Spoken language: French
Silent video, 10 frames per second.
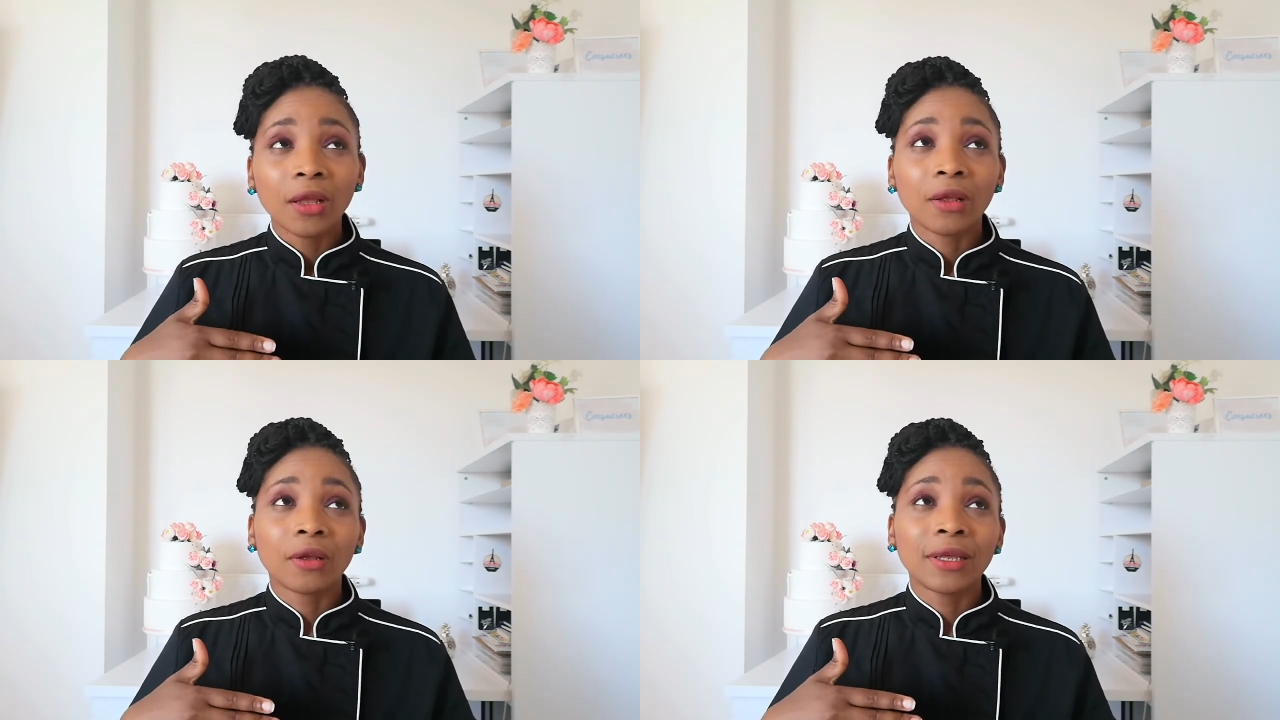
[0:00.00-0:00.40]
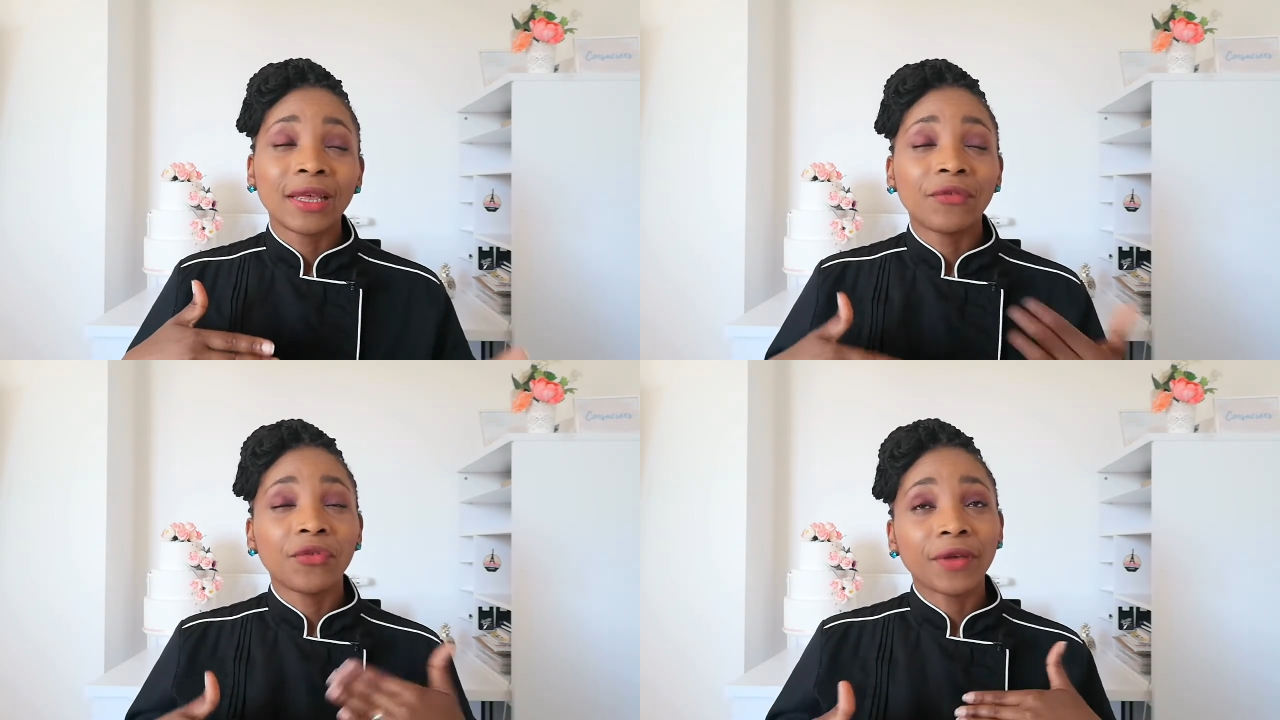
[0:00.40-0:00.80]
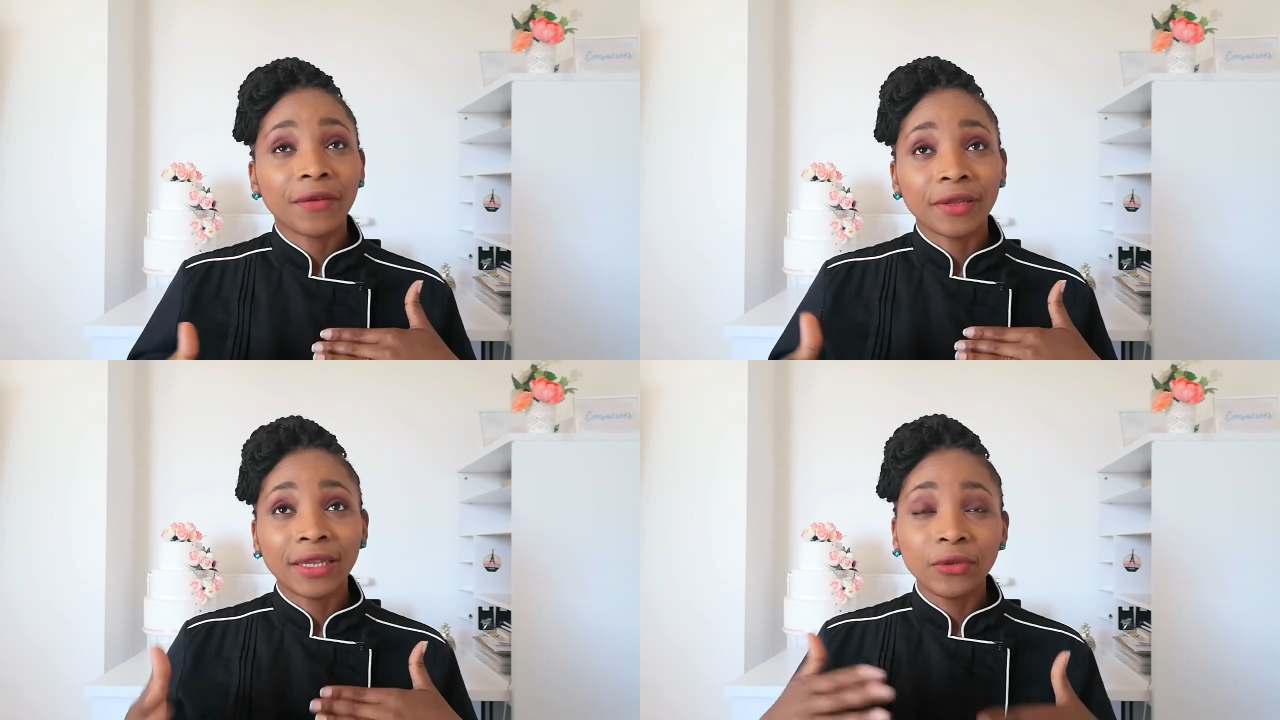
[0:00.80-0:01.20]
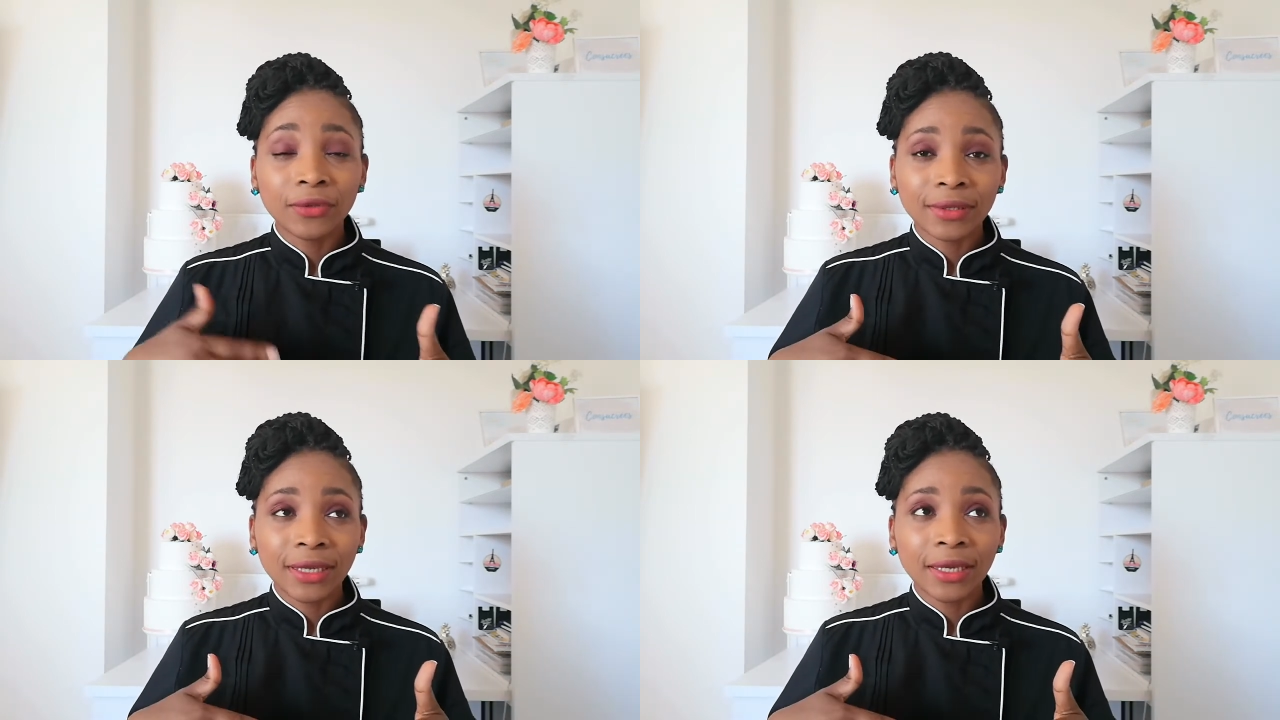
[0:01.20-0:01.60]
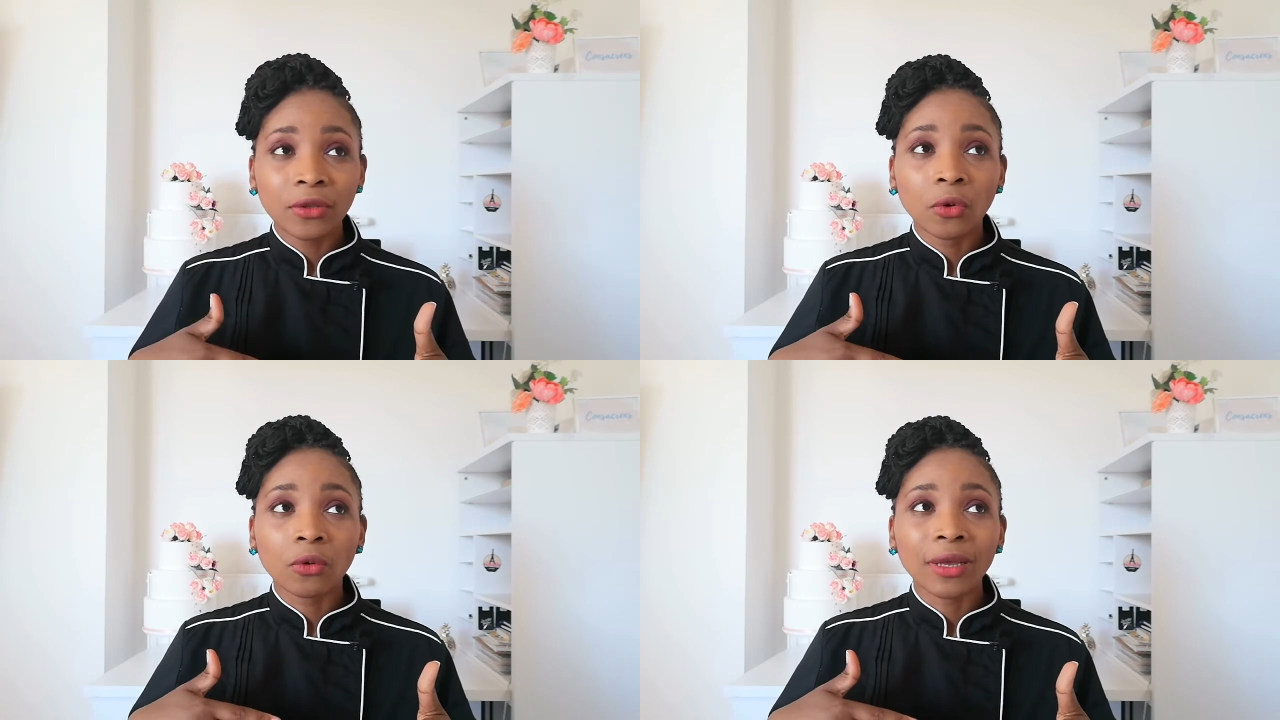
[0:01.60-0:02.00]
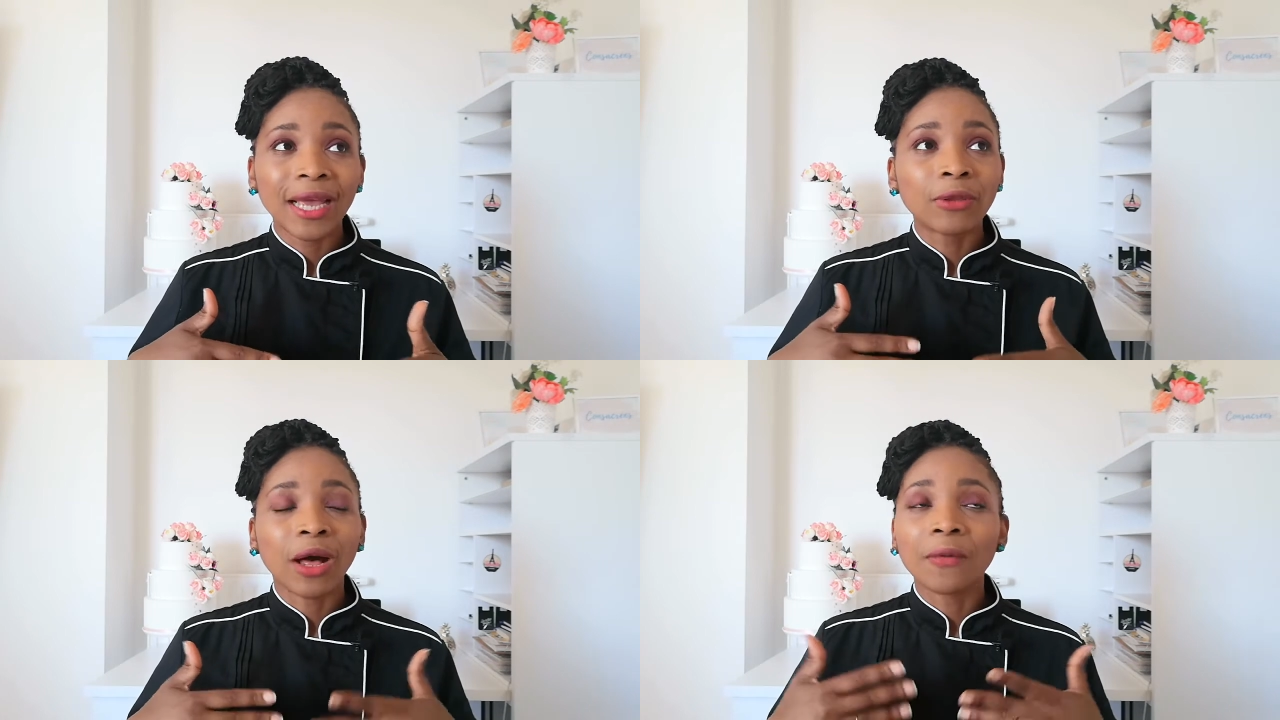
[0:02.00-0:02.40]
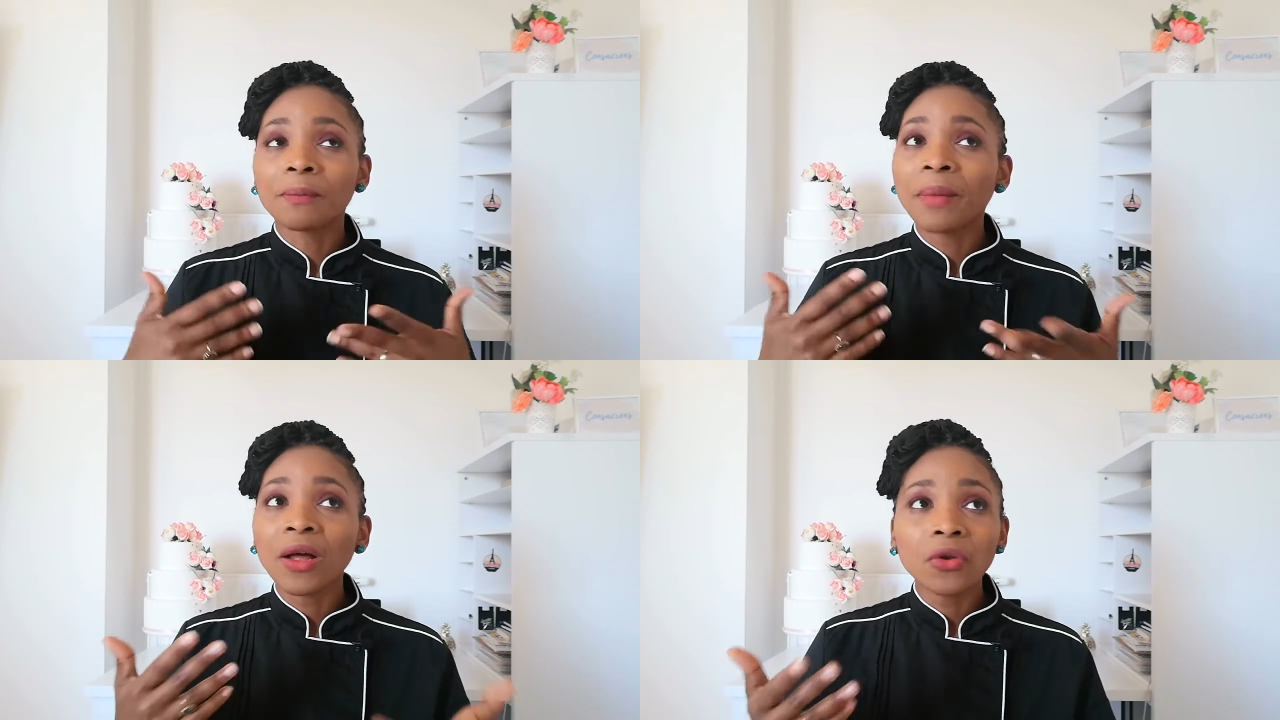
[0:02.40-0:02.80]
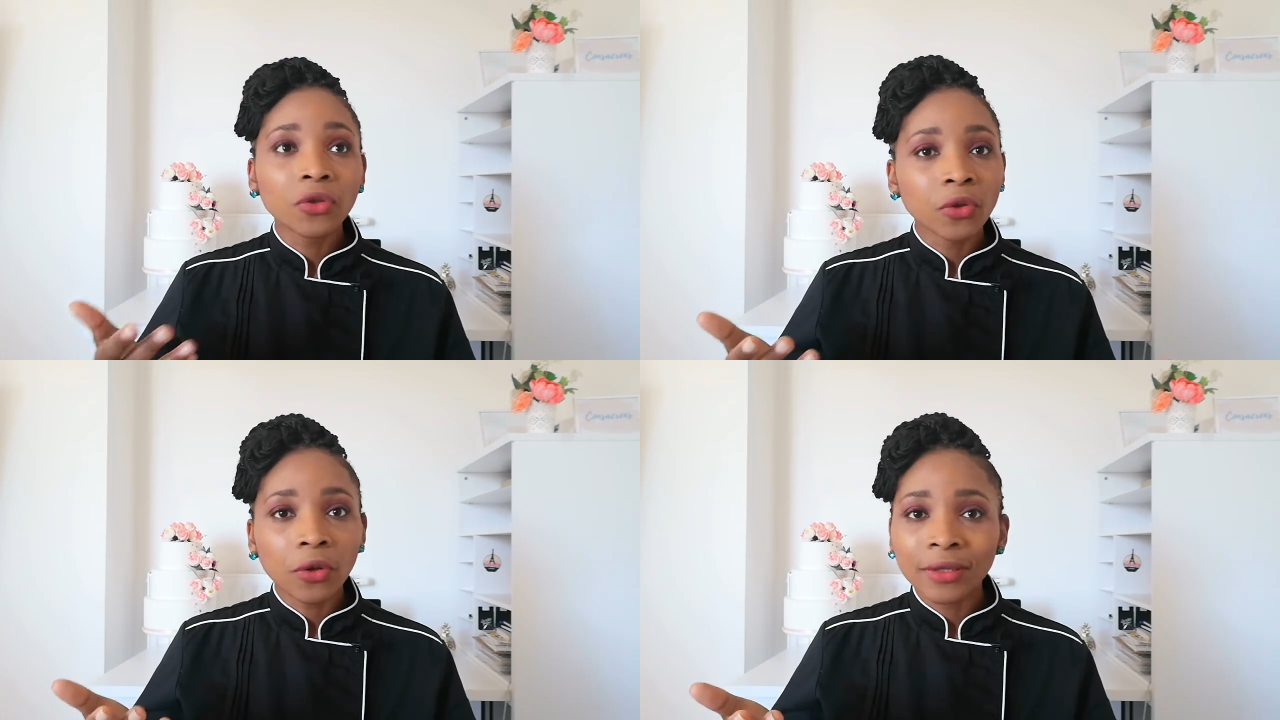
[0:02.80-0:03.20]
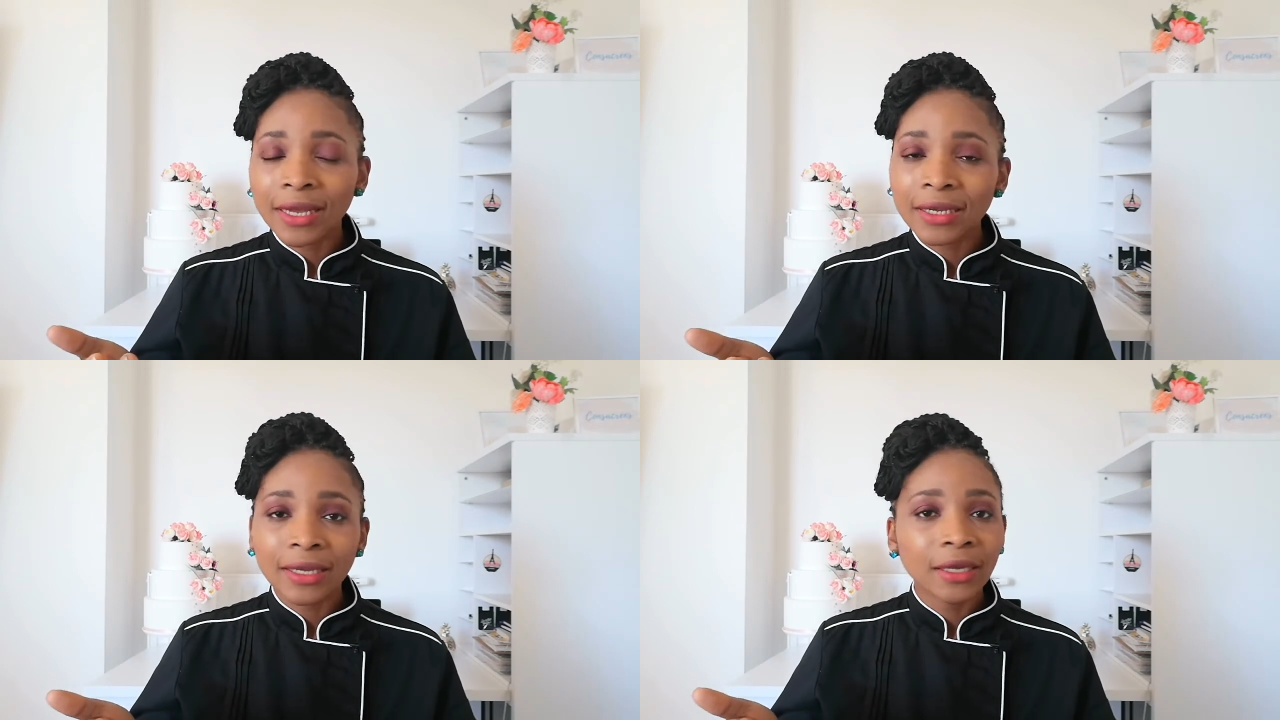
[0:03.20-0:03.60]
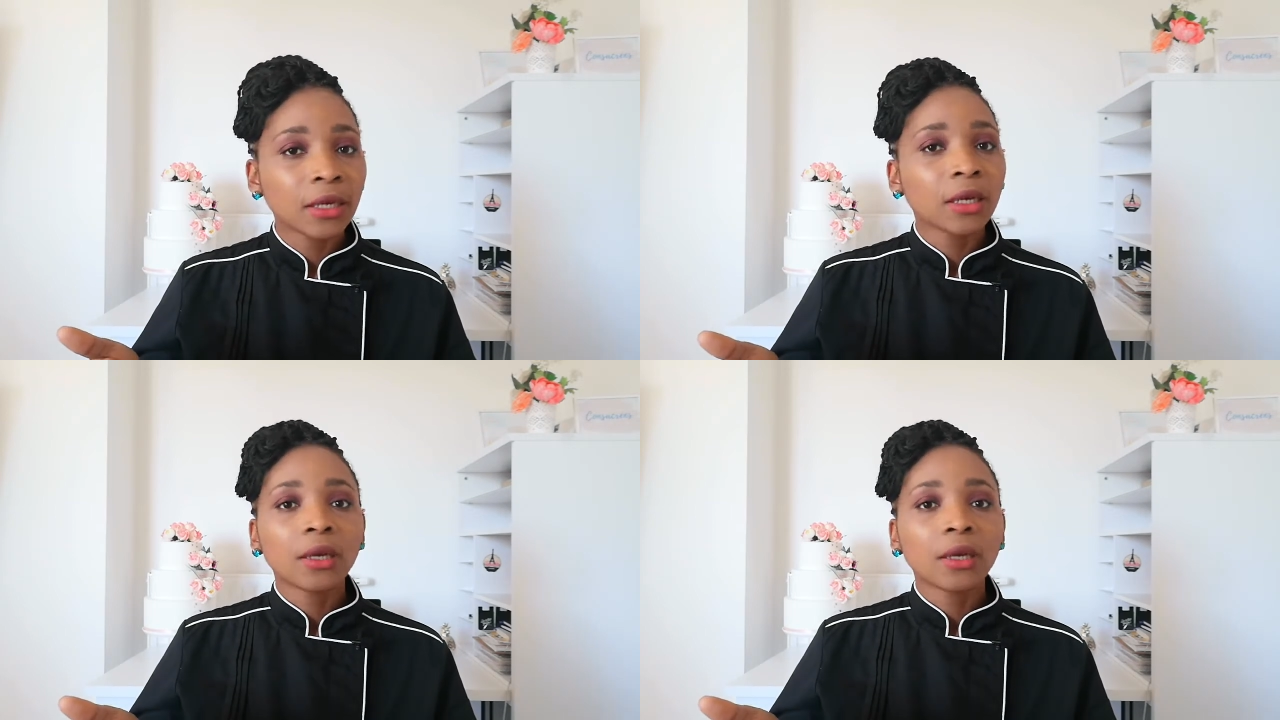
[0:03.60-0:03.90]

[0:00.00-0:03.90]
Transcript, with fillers: euh, elle veut déguster, donc elle n'aura pas le temps d'aller